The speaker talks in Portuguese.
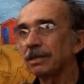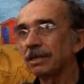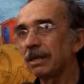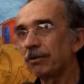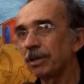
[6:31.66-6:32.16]

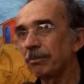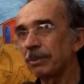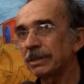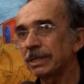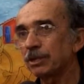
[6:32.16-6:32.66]
é, alguém
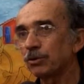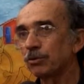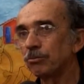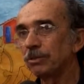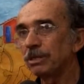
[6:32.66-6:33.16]
pensar que
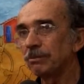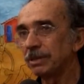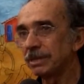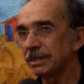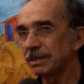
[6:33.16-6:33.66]
estou no
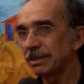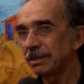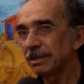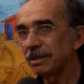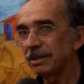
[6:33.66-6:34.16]
mermice,
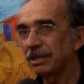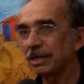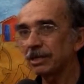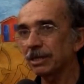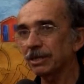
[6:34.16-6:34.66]
de
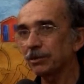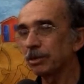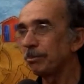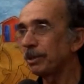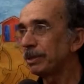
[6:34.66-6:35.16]
achar que estou
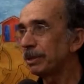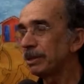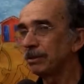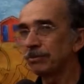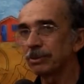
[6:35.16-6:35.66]

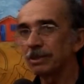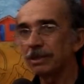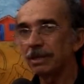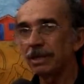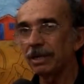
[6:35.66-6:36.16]
repetindo
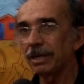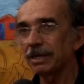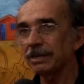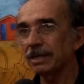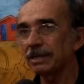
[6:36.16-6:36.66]
é,
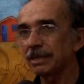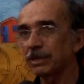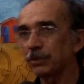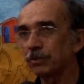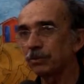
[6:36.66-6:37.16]
essa, esse
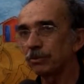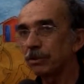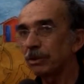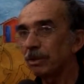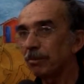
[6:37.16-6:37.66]
assunto.
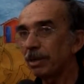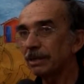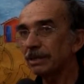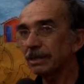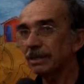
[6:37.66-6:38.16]

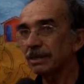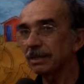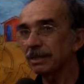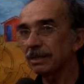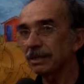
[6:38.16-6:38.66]
Mas é
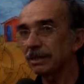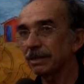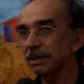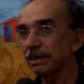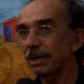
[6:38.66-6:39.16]
que, que,
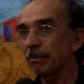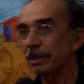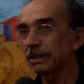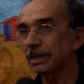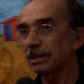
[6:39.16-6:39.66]
que,
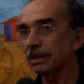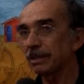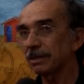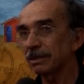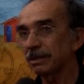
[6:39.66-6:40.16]
apesar de
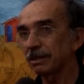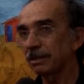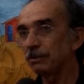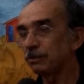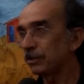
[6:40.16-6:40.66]
que
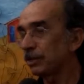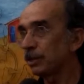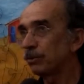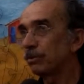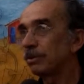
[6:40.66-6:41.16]
eu
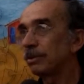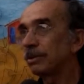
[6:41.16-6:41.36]
cito